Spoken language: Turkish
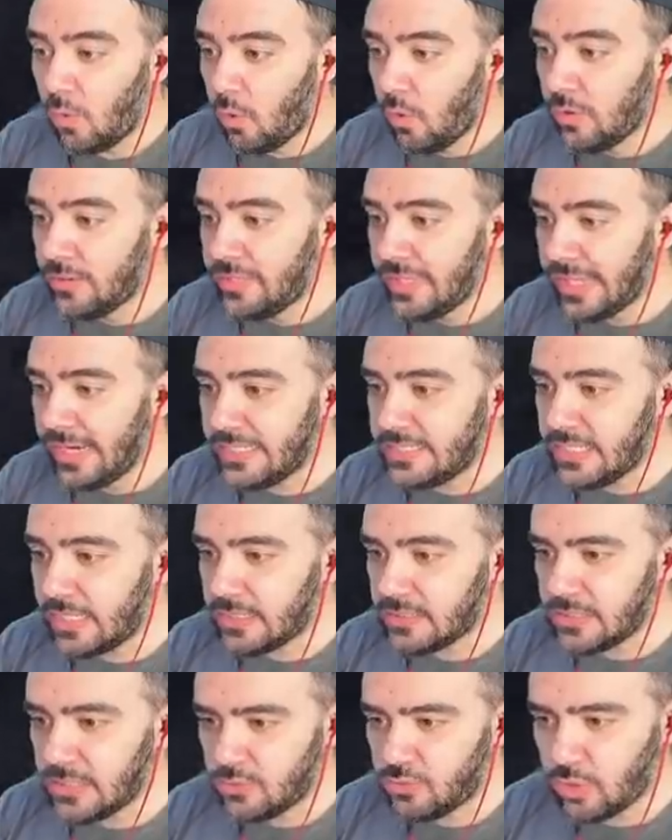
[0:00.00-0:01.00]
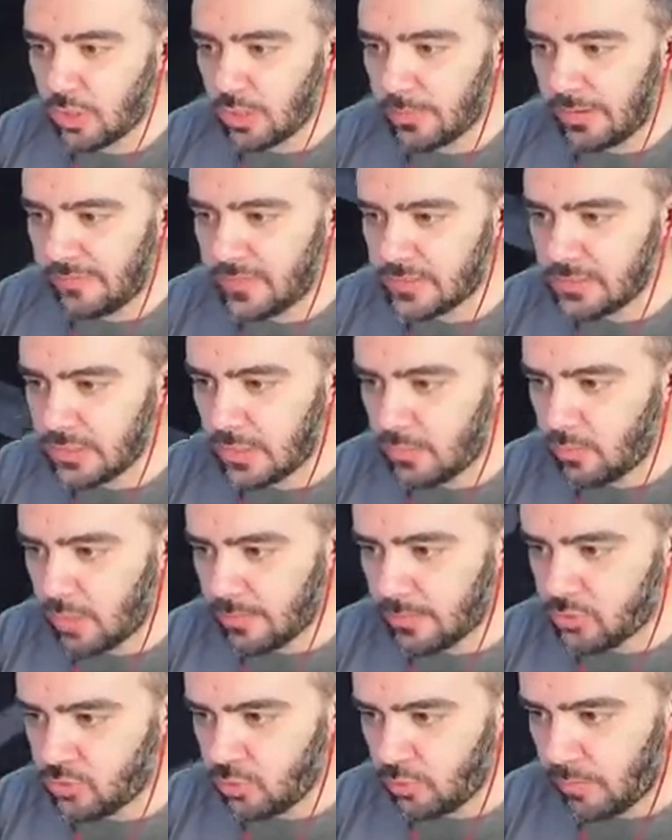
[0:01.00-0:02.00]
O derece. Sen şu arabayı versene bu
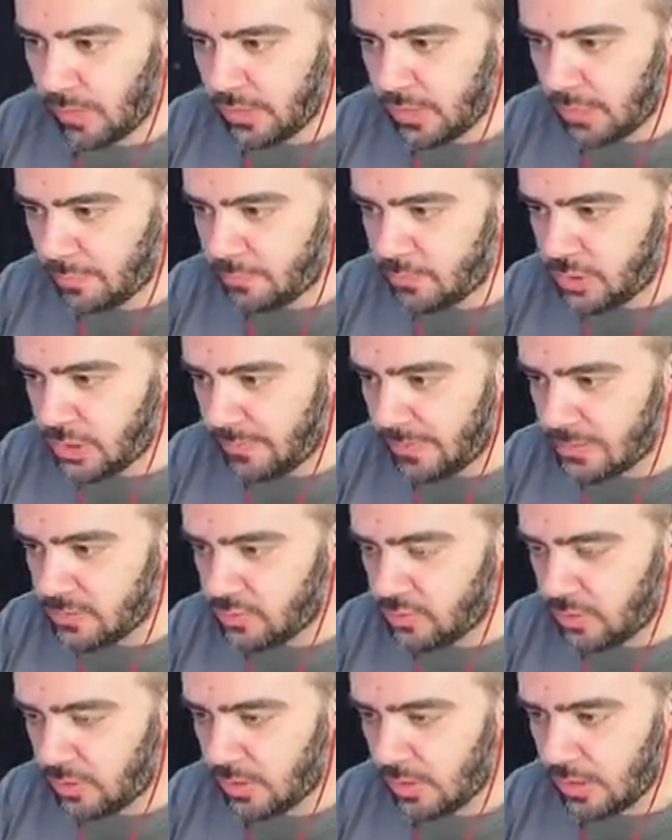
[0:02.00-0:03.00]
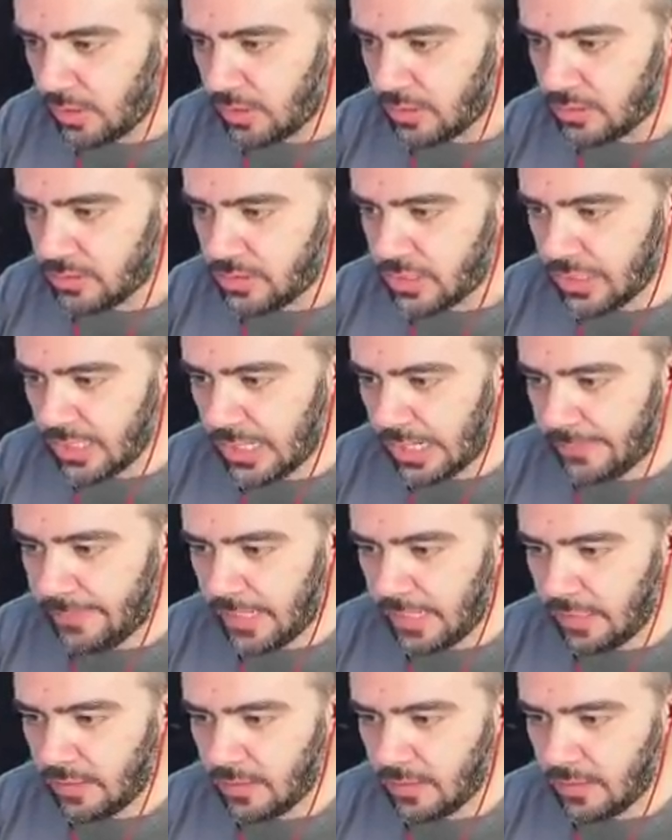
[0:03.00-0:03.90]
araba çok manyak bir şeye benziyor. Çekil abla.